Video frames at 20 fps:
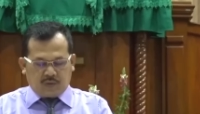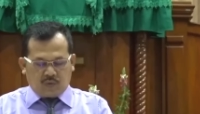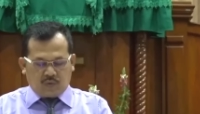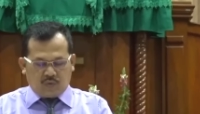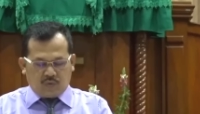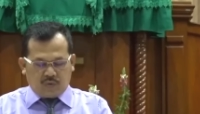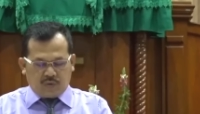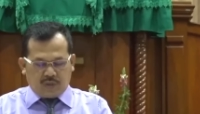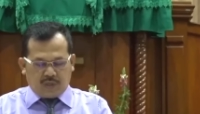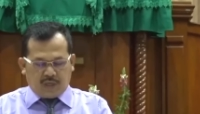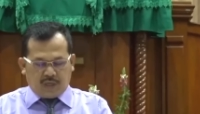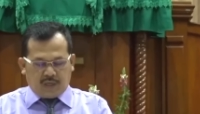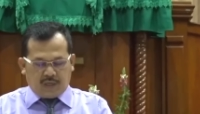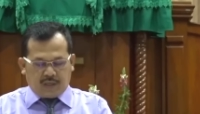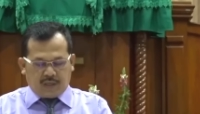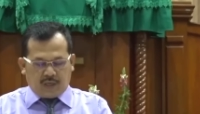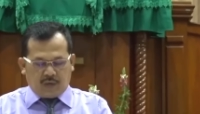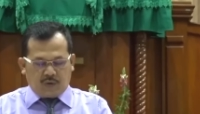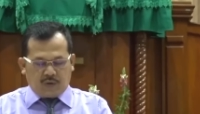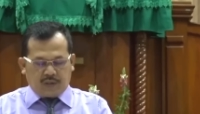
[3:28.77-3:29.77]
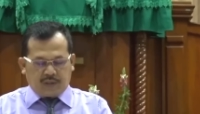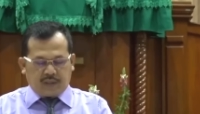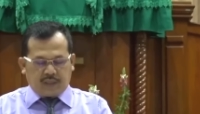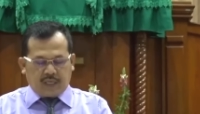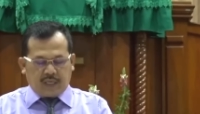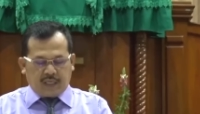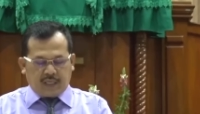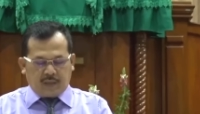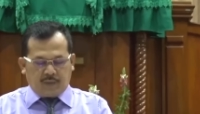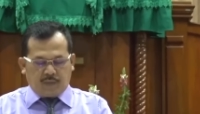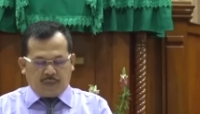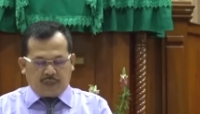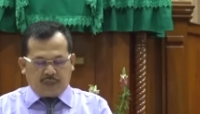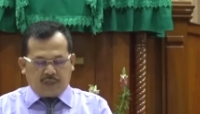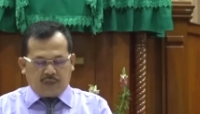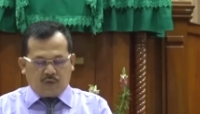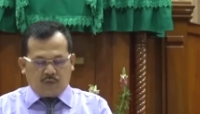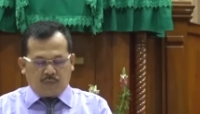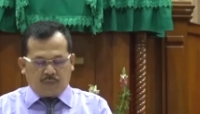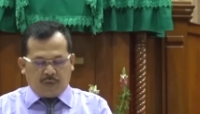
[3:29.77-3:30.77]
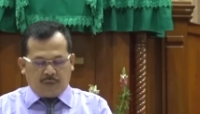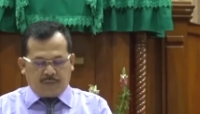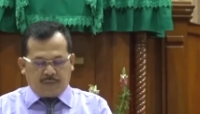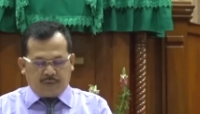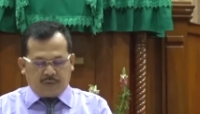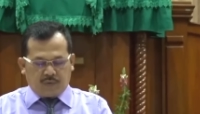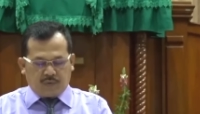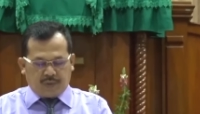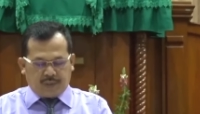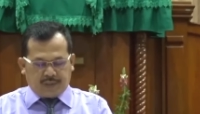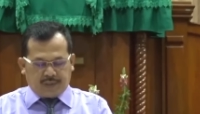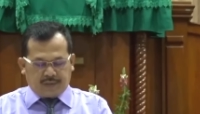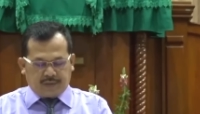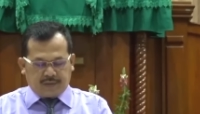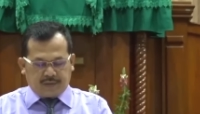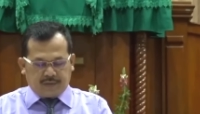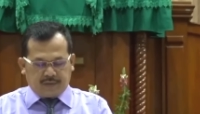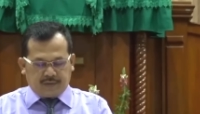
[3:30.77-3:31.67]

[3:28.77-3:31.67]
sesungguhnya kaulah teladan bagi hidup kami ya Tuhan.